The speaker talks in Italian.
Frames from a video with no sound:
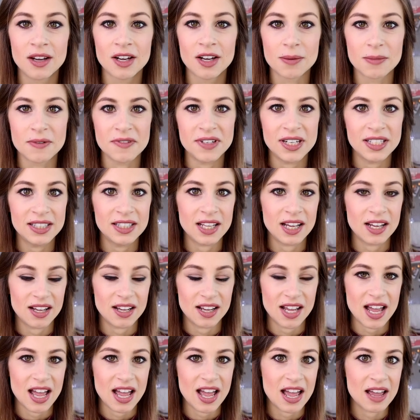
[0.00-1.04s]
Come
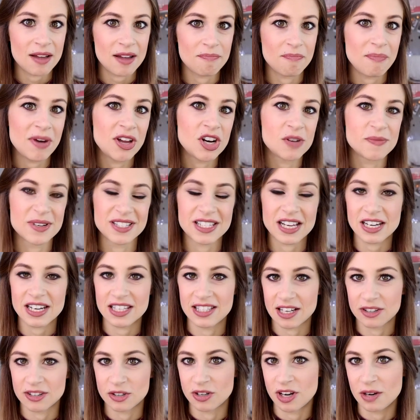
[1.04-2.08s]
vedete è meno
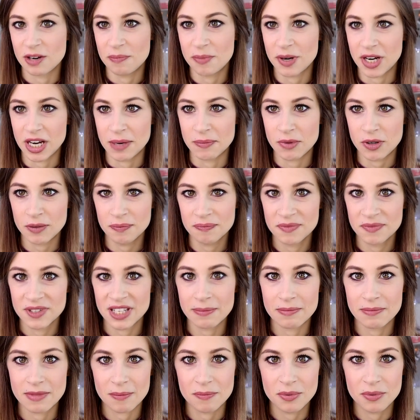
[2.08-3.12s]
metallizzato del primo,
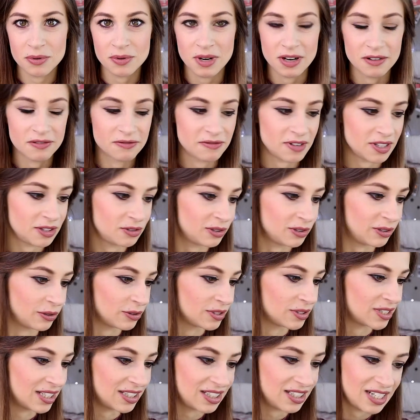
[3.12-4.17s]
sembra più un effetto
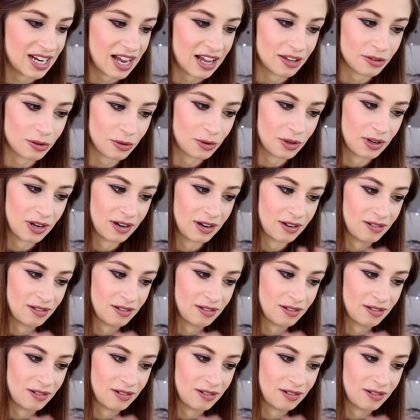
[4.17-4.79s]
satinato